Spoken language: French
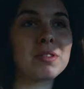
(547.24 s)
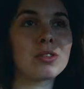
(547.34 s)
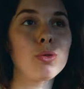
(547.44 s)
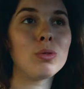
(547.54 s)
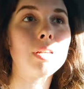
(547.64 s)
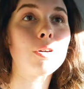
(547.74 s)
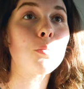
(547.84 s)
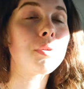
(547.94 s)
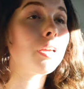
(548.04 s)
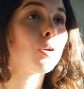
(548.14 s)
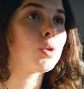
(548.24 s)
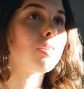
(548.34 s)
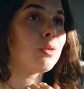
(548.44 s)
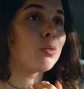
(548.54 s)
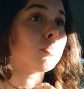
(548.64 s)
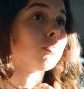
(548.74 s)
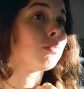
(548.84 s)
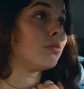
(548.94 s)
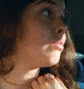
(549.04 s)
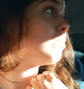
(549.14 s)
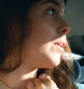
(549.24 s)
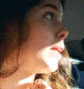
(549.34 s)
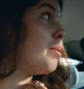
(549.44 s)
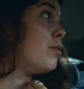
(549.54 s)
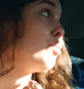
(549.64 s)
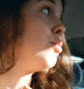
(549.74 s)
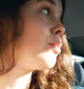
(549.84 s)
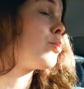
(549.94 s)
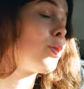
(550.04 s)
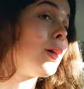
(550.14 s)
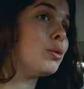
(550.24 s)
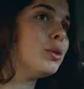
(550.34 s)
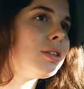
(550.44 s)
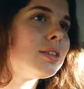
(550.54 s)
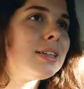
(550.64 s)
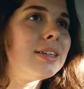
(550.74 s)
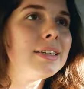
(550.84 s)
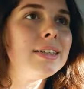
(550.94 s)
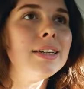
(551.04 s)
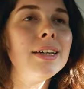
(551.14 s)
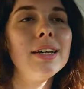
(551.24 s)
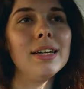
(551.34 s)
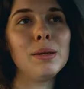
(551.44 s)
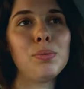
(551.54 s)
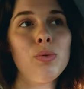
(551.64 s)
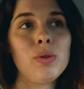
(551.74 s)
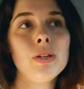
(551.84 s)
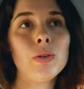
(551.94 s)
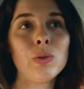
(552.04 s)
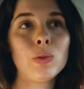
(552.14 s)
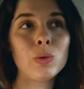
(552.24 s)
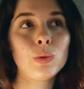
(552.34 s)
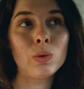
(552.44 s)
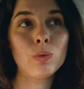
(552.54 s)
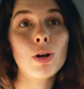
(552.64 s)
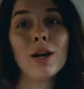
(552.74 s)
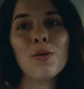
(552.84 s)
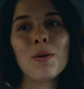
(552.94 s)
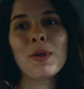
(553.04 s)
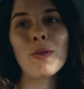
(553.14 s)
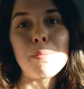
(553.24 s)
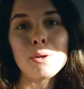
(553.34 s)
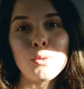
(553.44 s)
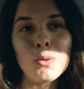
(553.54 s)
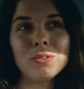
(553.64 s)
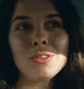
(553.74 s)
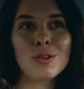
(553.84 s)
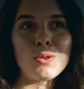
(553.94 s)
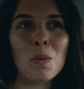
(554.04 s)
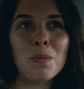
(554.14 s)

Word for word: parce que les campings à côté, on n'en a pas vu sur la route. Et puis euh, voilà quoi. Mais on n'a pas trop envie de faire du